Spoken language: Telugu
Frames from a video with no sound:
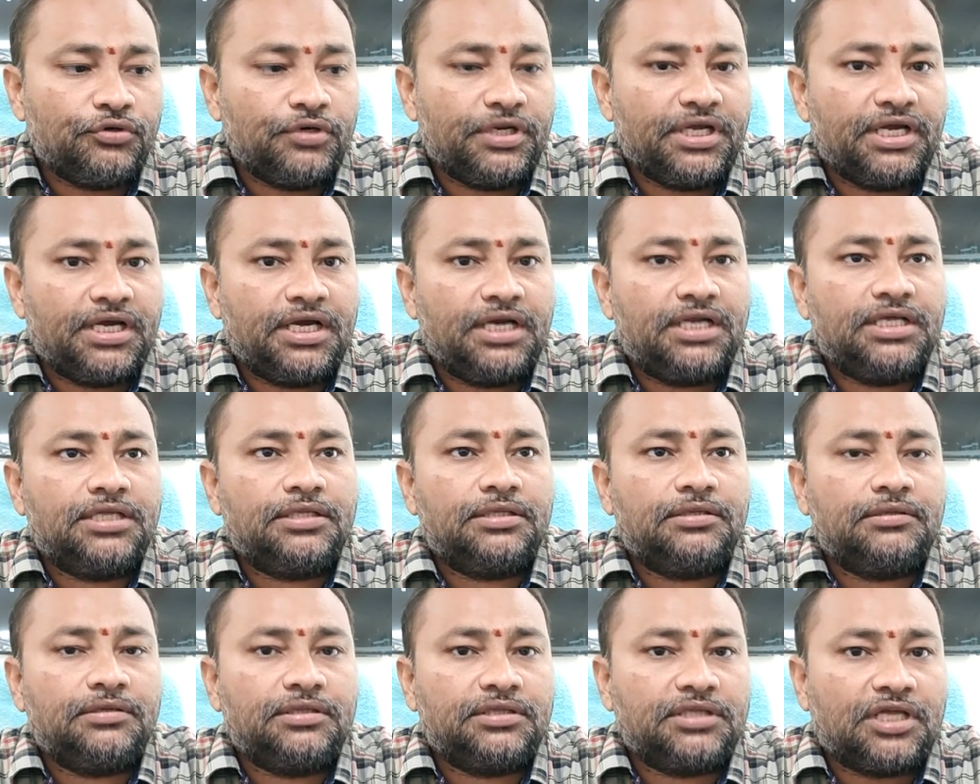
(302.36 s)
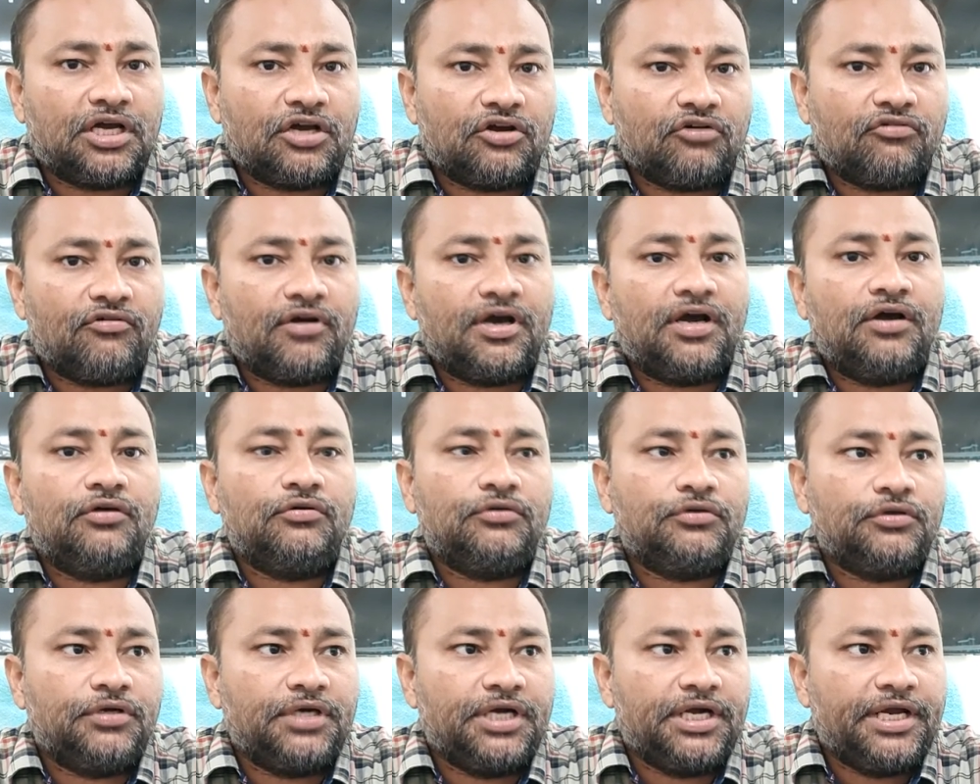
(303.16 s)
ఉంటున్నాయి కానీ తక్కువగా
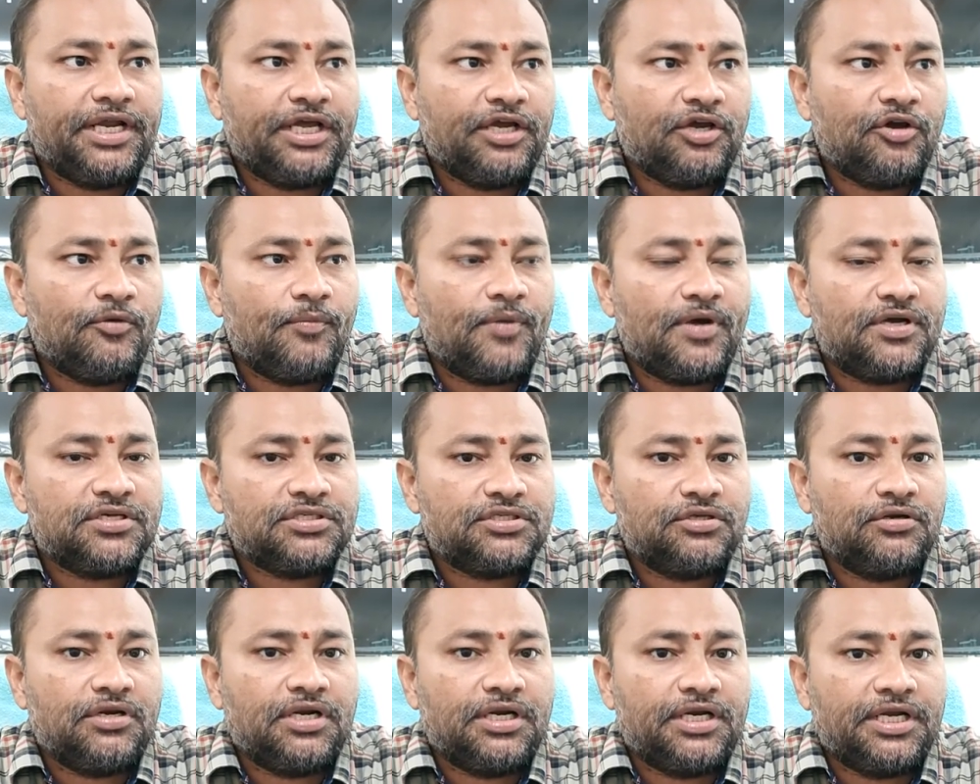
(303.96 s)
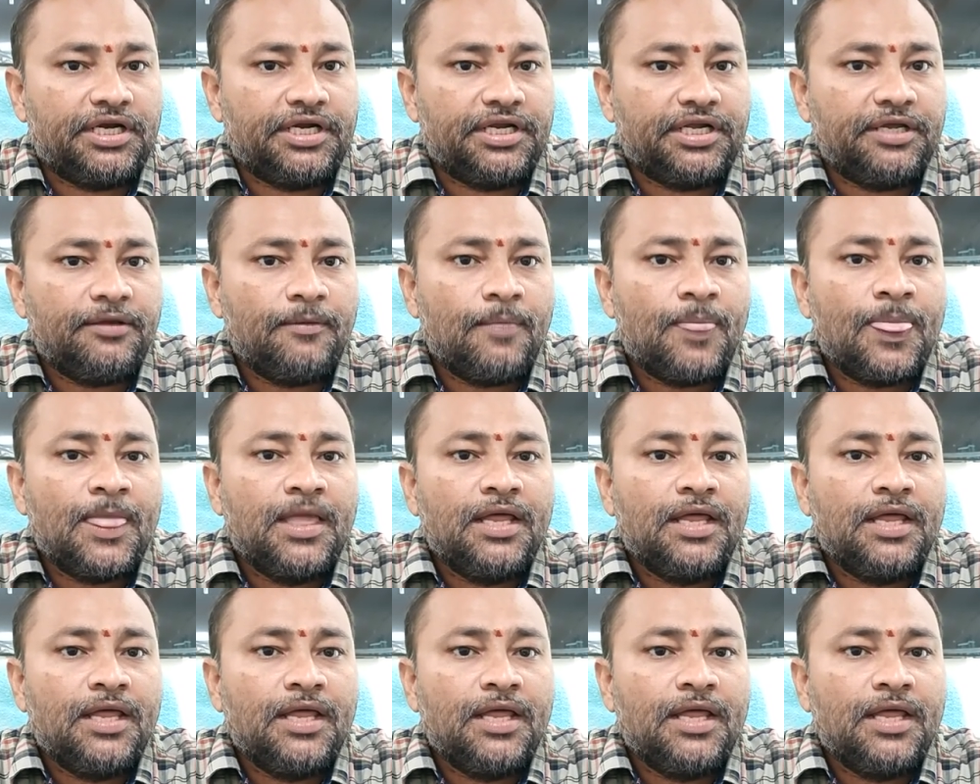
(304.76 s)
ఉంటున్నాయి డెంగ్యూ పాజిటివ్లు అనేటివి